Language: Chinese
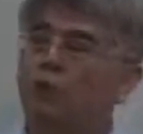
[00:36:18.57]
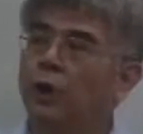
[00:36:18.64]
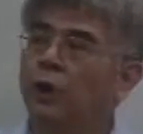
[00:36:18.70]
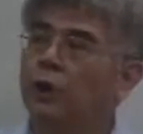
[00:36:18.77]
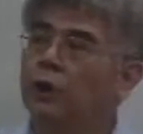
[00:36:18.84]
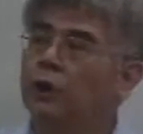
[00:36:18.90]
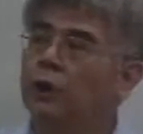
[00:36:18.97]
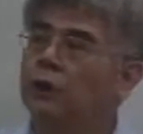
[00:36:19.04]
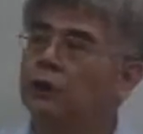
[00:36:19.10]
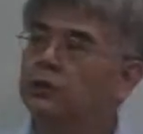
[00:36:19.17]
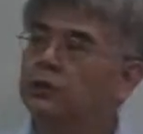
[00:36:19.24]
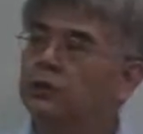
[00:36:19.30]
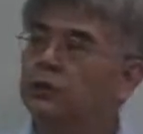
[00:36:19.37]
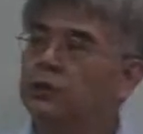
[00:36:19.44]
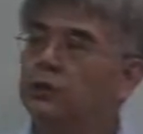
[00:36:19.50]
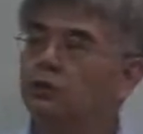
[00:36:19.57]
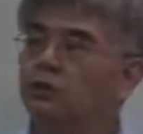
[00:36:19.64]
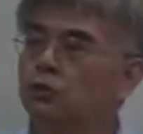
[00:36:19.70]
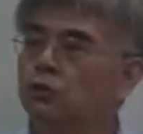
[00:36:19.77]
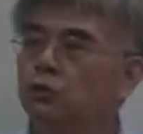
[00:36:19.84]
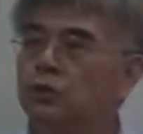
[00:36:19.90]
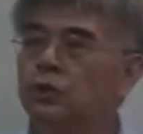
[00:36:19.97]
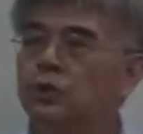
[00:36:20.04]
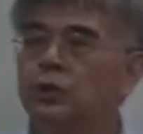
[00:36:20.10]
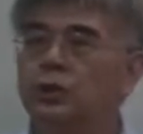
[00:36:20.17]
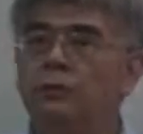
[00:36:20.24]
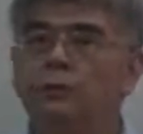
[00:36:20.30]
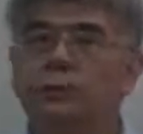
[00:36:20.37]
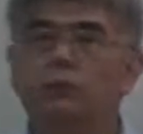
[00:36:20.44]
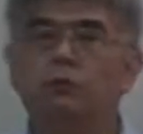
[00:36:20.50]
对你的自变数或
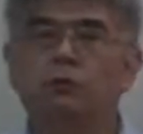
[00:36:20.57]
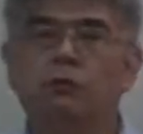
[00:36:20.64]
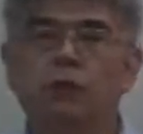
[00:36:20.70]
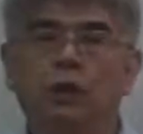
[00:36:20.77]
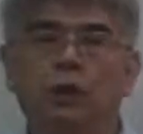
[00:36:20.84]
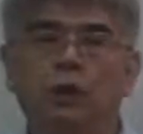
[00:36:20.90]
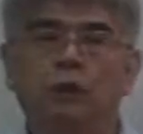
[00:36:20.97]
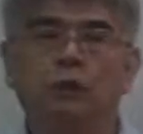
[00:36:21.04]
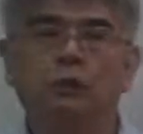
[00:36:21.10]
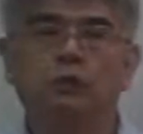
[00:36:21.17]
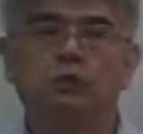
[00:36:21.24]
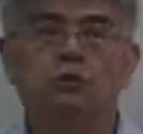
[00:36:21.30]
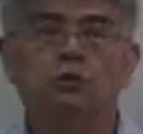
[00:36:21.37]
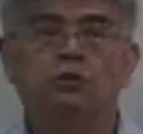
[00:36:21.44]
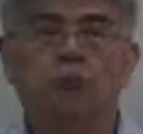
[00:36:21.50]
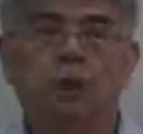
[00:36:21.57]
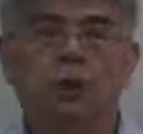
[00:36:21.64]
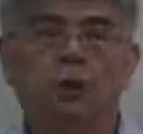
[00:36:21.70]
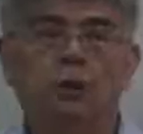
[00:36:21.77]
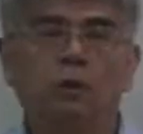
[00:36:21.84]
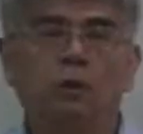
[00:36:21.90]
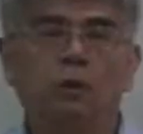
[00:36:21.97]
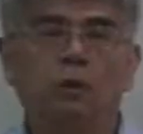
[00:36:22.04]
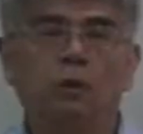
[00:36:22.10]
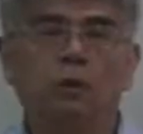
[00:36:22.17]
是一变数呢去做